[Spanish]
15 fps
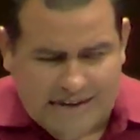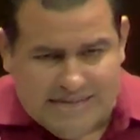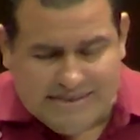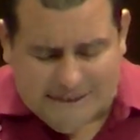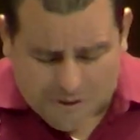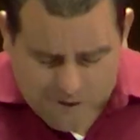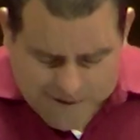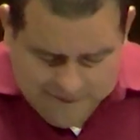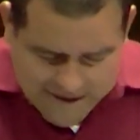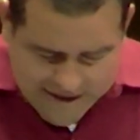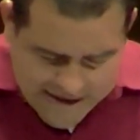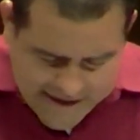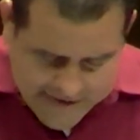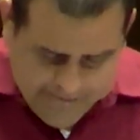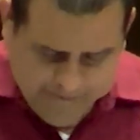esta
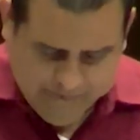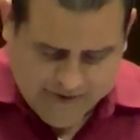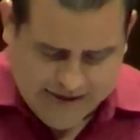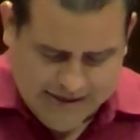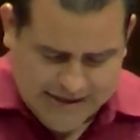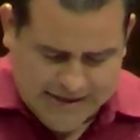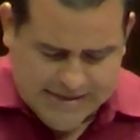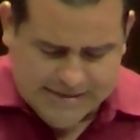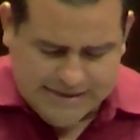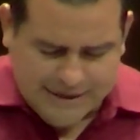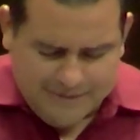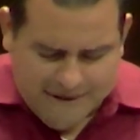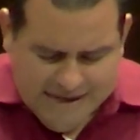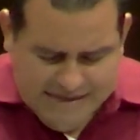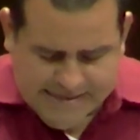nueva ley
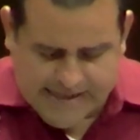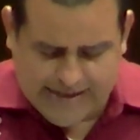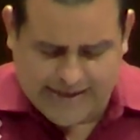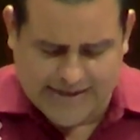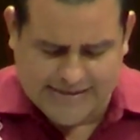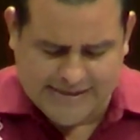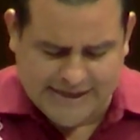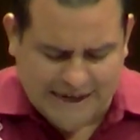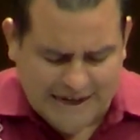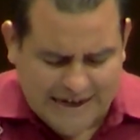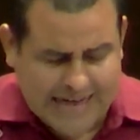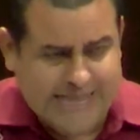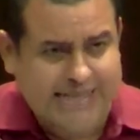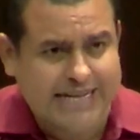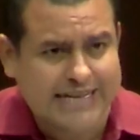establece que
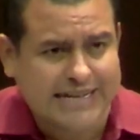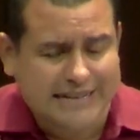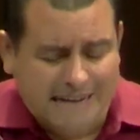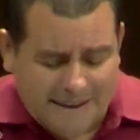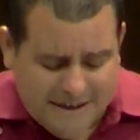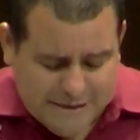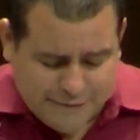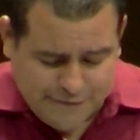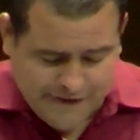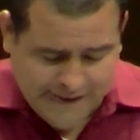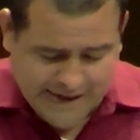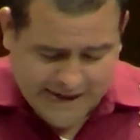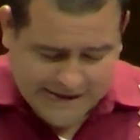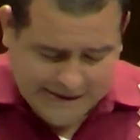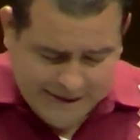serán las entidades
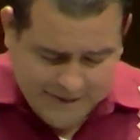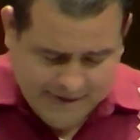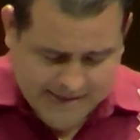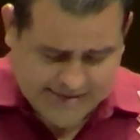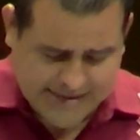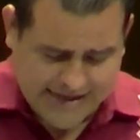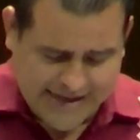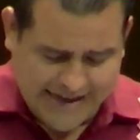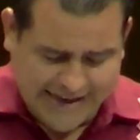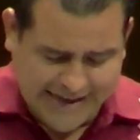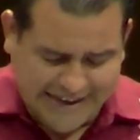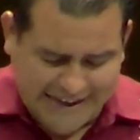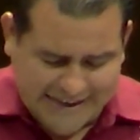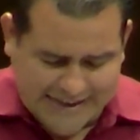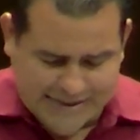federativas
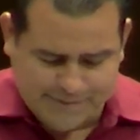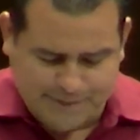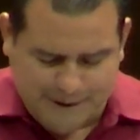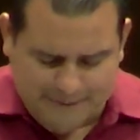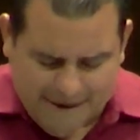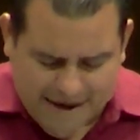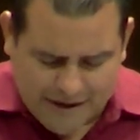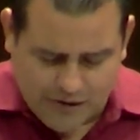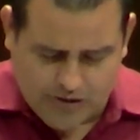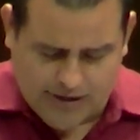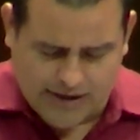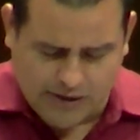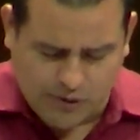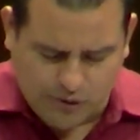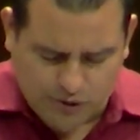quienes prevean
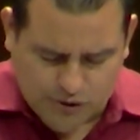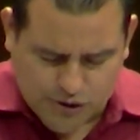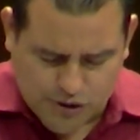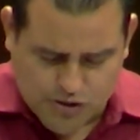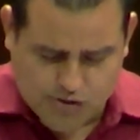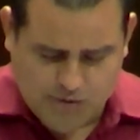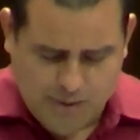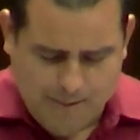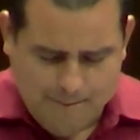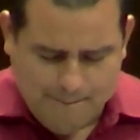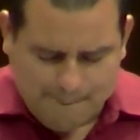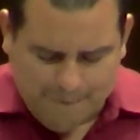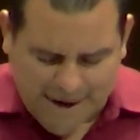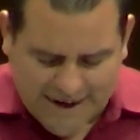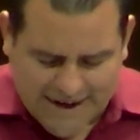los recursos
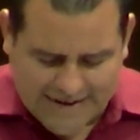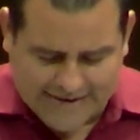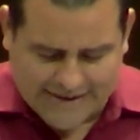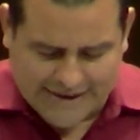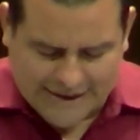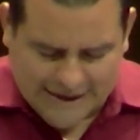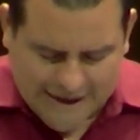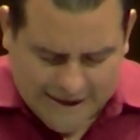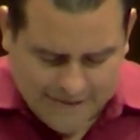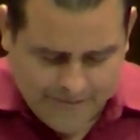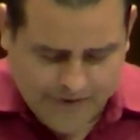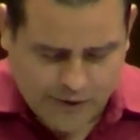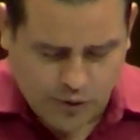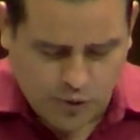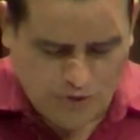para
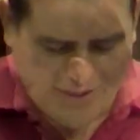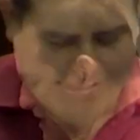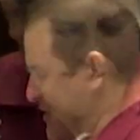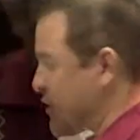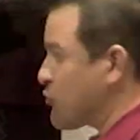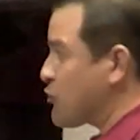atender una